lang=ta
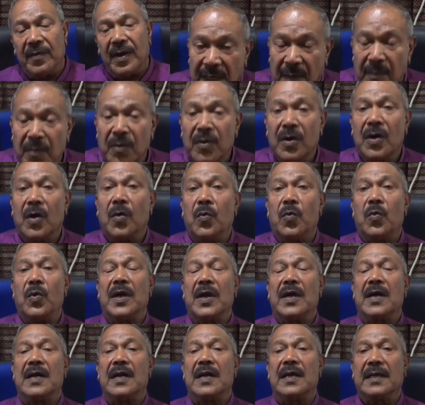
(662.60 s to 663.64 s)
சமூக
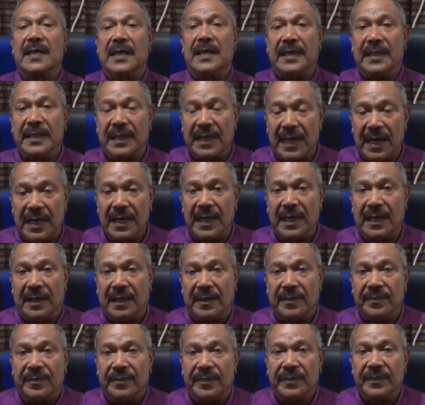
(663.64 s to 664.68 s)
ஊடகங்களுக்கு எதிரான
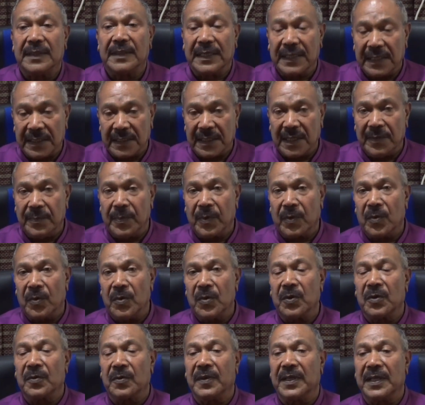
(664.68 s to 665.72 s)
சட்டத்தை இப்போ கொண்டு
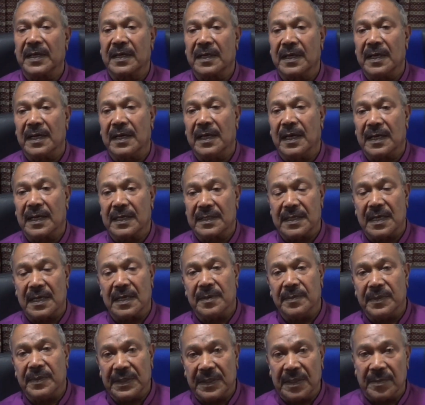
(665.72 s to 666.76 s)
வருவதற்கான
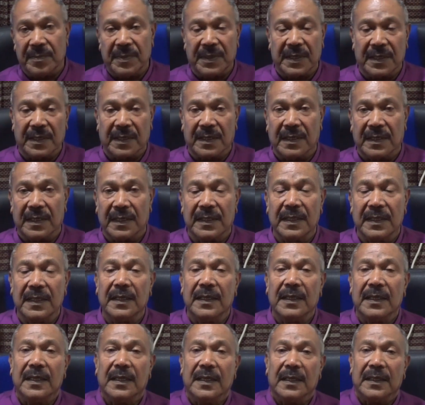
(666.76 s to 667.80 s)
அரசாங்கம் திட்டமிட்டிருக்கின்றது
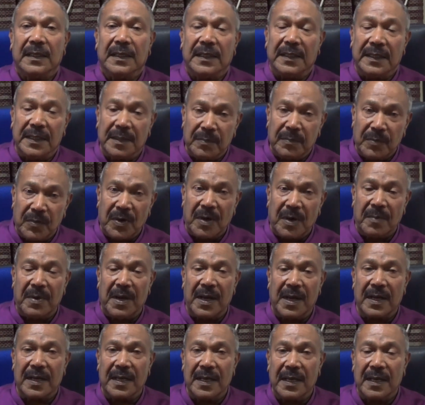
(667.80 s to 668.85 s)
இதன்
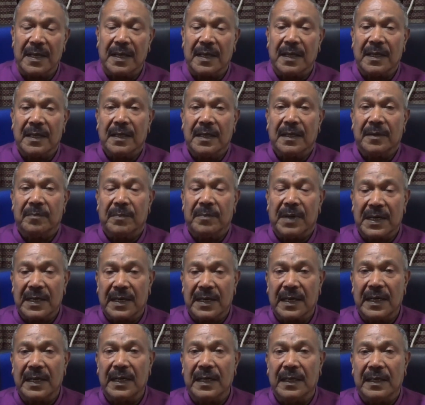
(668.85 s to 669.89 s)
மூலமாக
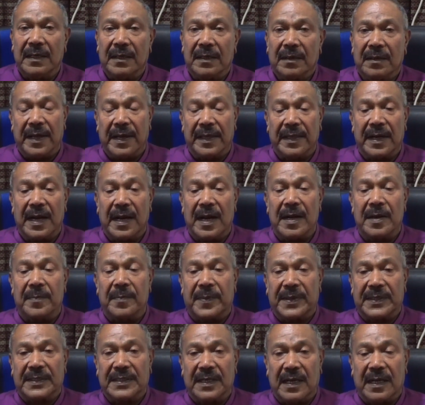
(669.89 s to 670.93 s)
மக்கள் எதிரான
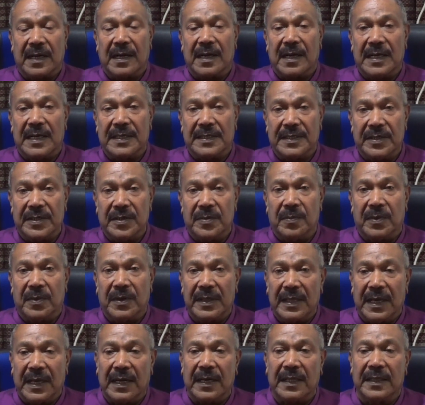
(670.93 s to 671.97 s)
பிரச்சாரங்களை செய்யும்
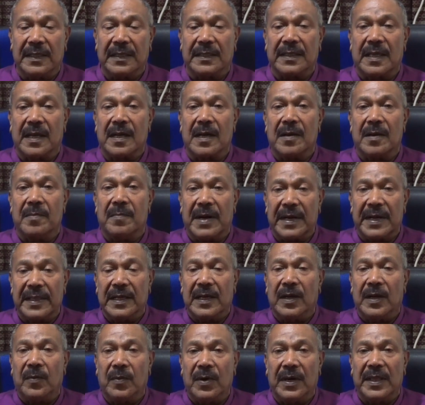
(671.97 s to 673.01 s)
பொழுது அல்லது தங்கள்
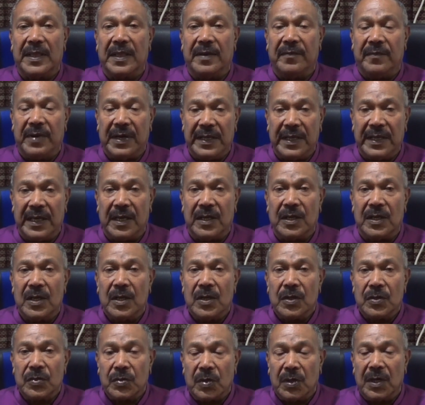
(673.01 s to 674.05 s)
மனதிலே உள்ளதை வெளியே
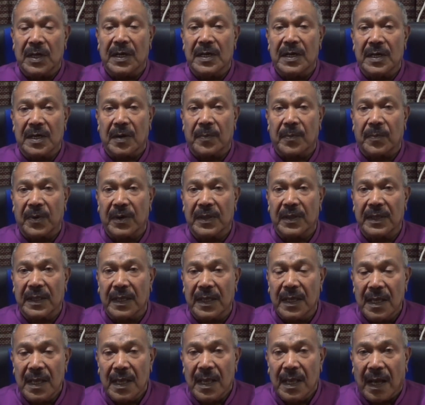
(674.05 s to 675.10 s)
சொல்லுகின்ற பொழுது
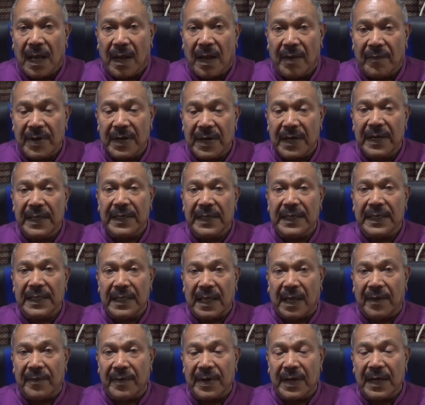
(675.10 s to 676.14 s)
அவர்களை
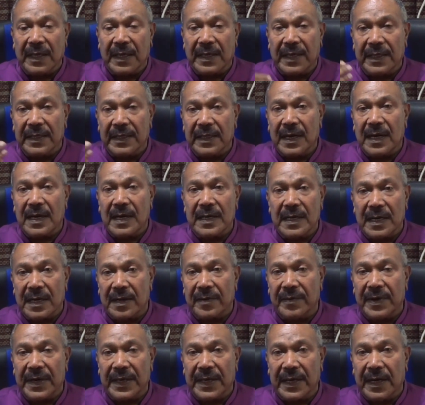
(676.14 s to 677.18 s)
அவர்களுக்கு எதிராக
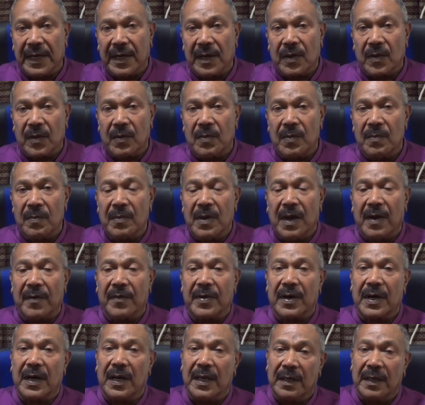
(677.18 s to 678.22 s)
நடவடிக்கை எடுக்கவும்
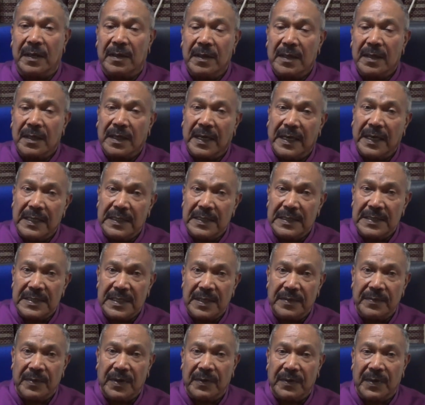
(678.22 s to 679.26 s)
அவர்களை கைது
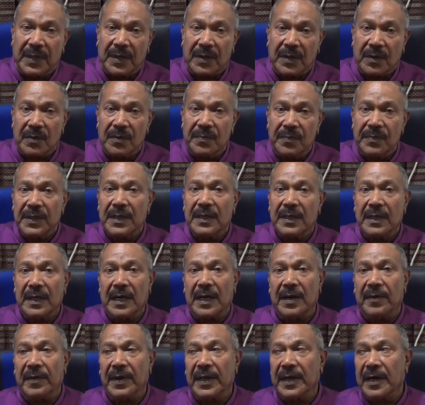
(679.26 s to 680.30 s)
செய்வதற்கும்
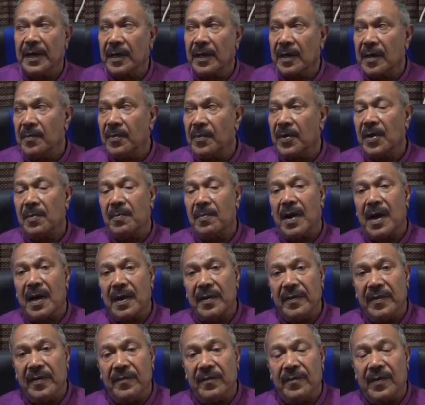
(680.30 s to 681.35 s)
நடவடிக்கை எடுக்க முடியும்
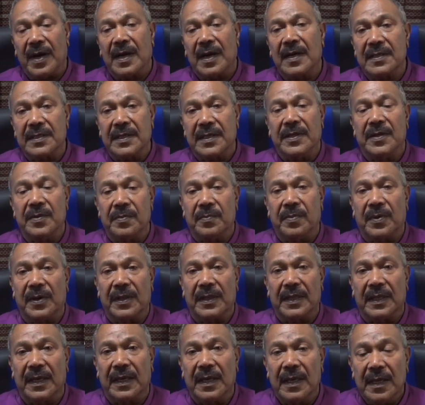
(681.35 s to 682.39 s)
ஆகவே இவ்வாறு செய்யும்
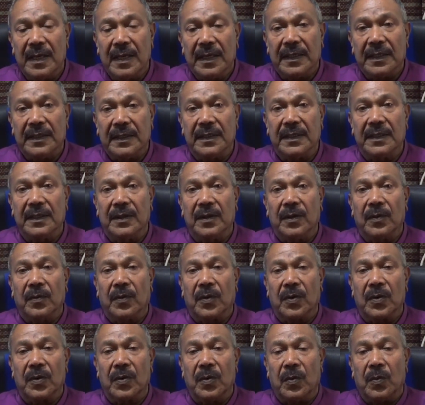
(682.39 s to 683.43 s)
பொழுது இது
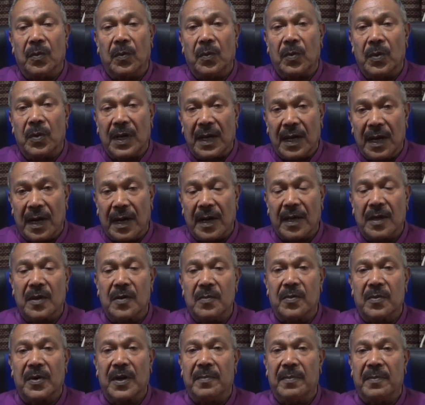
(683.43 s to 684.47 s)
ஒரு ஊடக
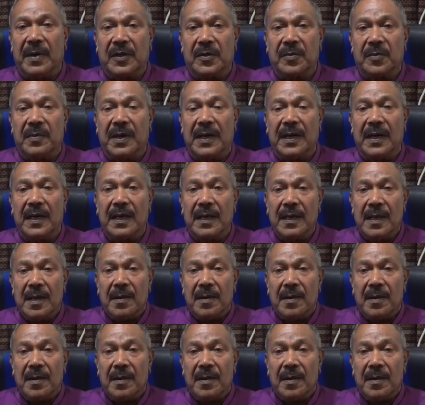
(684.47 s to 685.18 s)
அடக்குமுறை மட்டுமல்ல